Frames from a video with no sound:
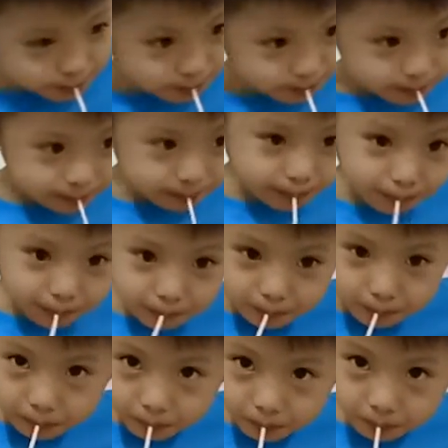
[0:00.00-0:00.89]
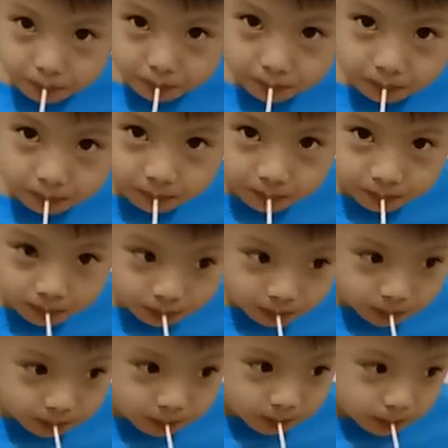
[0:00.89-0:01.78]
那衣服要收好好
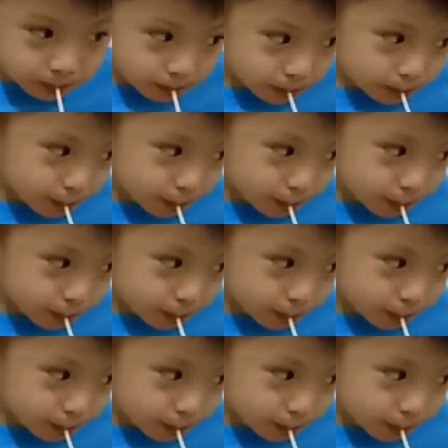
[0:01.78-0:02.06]
不好？